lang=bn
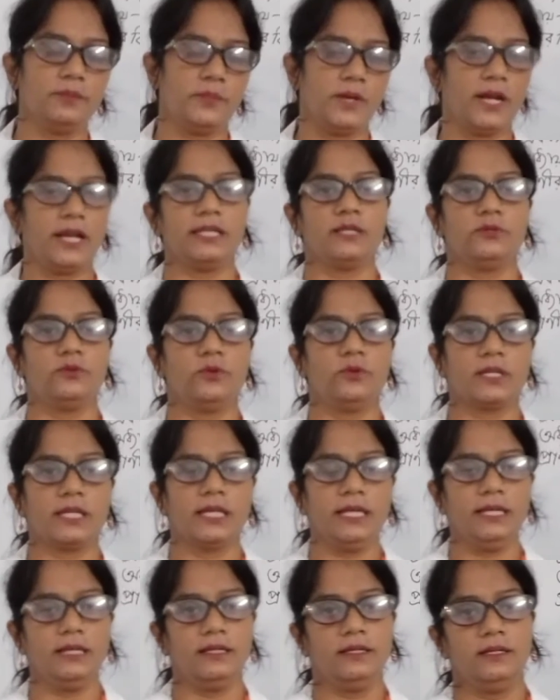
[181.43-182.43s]
প্রাণীগুলোকে
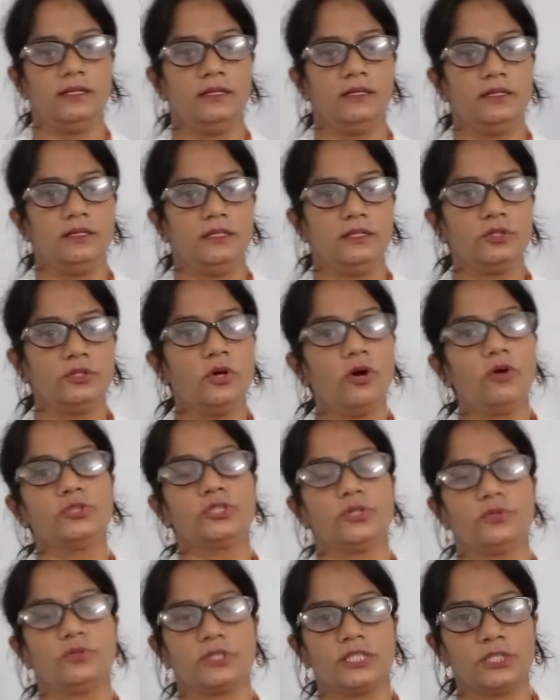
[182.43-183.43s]
ধ্বংস
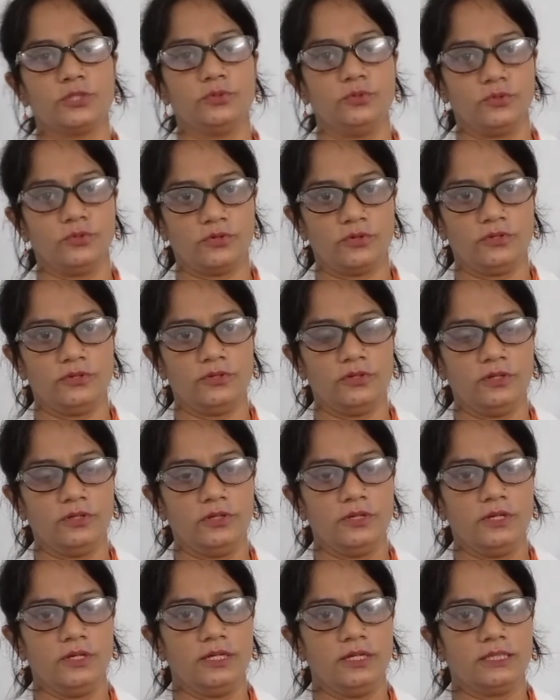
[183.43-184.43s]
করতে শুরু করলো
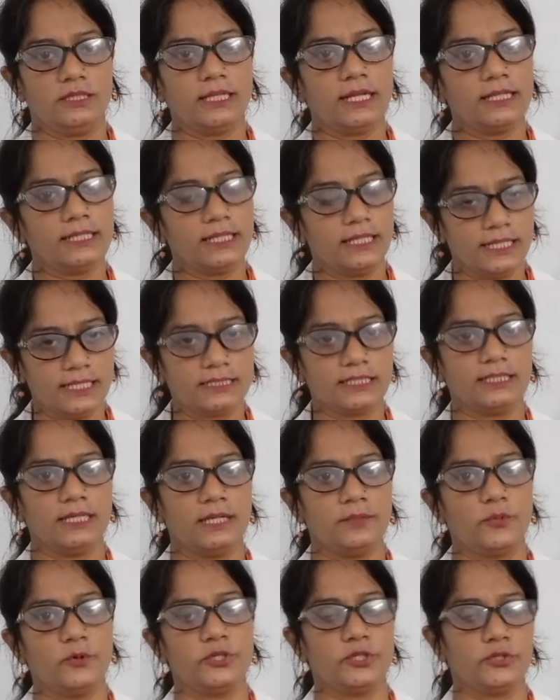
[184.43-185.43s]
তাদের নিজেদের
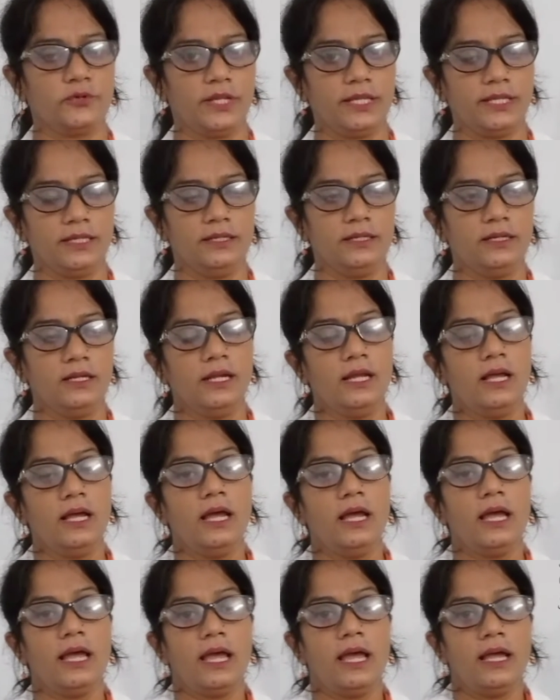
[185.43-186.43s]
প্রয়োজনে
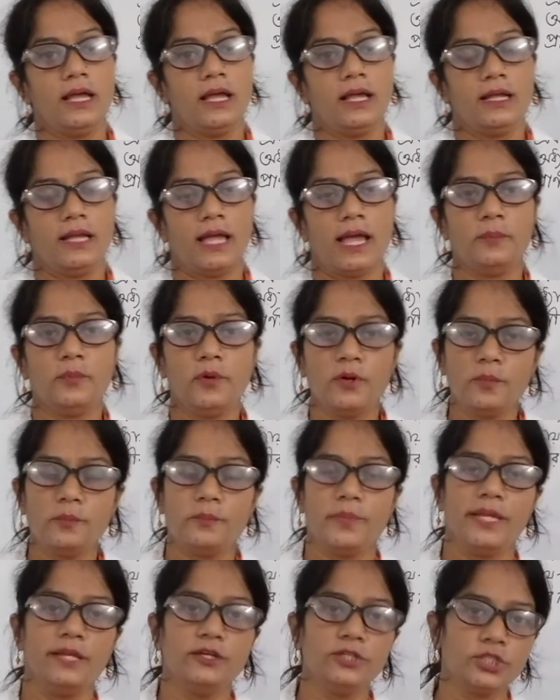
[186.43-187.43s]
এবং
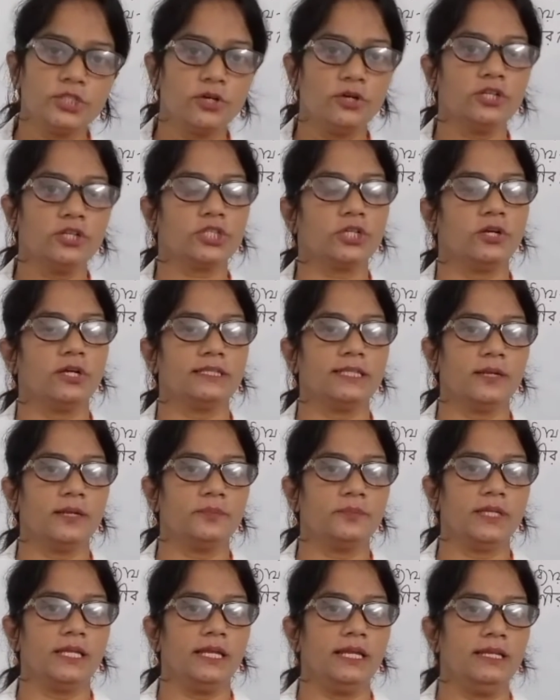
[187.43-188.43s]
বিংশ
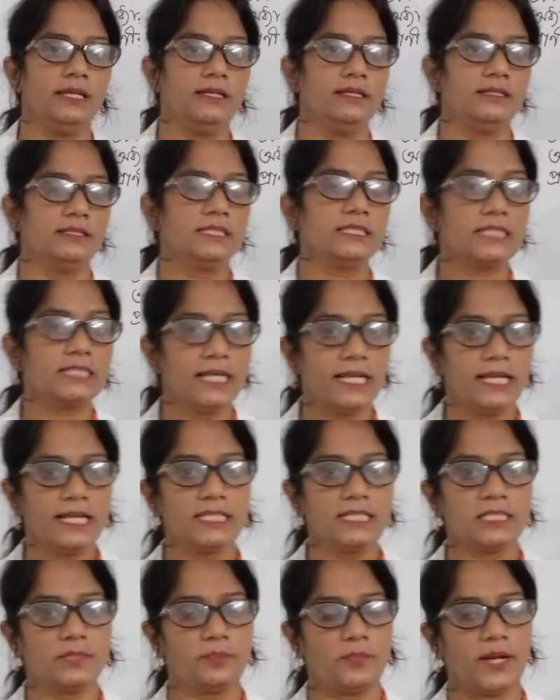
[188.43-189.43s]
শতাব্দীর শেষ
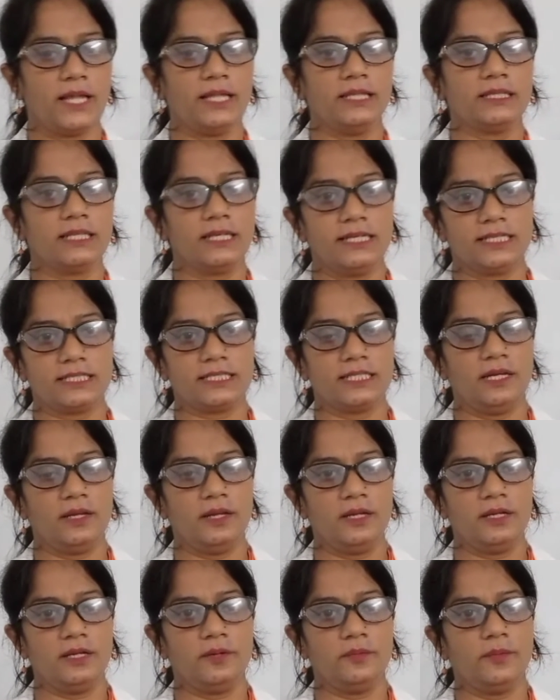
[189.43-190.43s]
প্রান্তে এসে
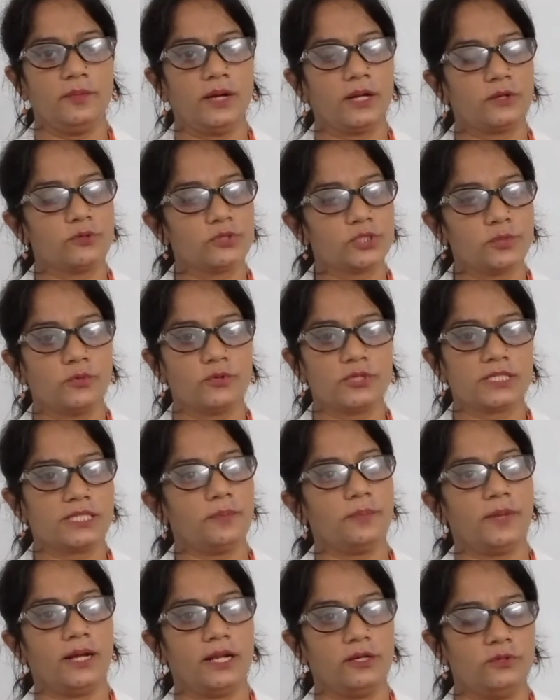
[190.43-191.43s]
মানুষ বুঝতে
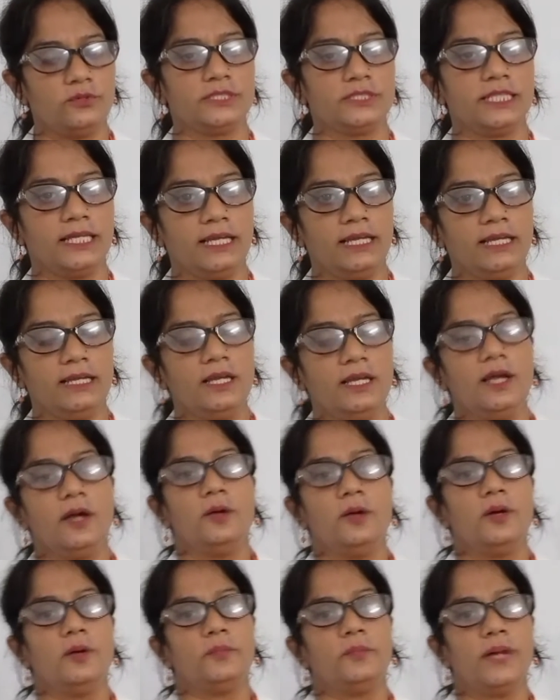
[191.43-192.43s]
পারল যে
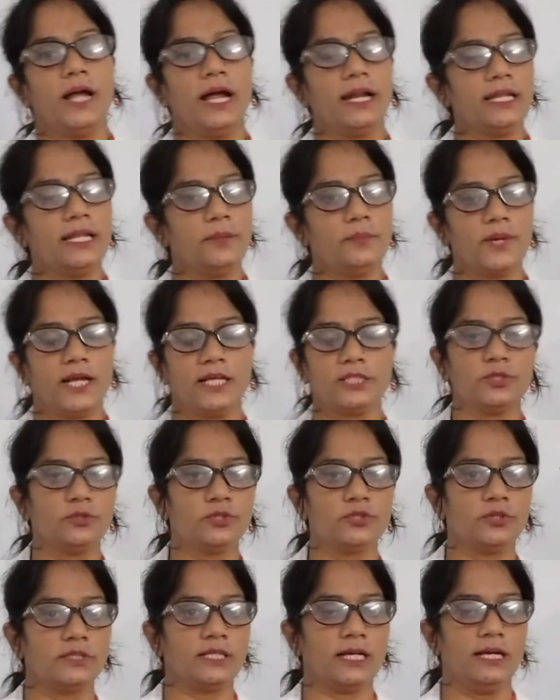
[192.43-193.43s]
প্রাণী
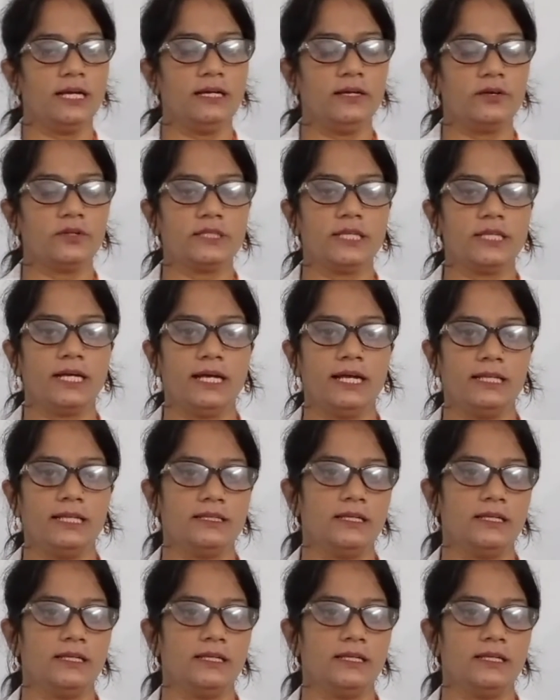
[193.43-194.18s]
প্রাচুর্যতা অর্থাৎ